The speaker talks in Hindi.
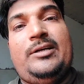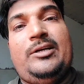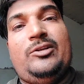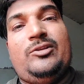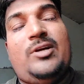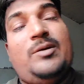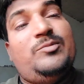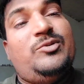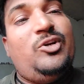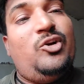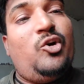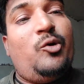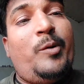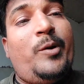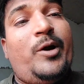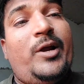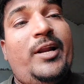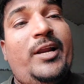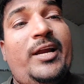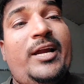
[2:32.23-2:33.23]
तो हम जीरो भी
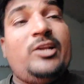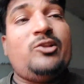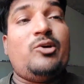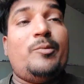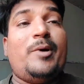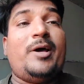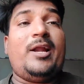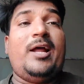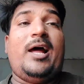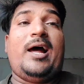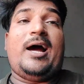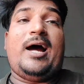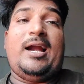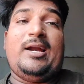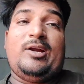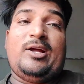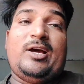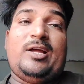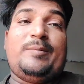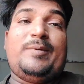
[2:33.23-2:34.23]
गनेंगे तो हमारा आठ
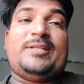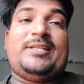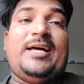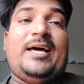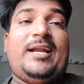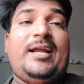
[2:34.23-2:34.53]
अगर बता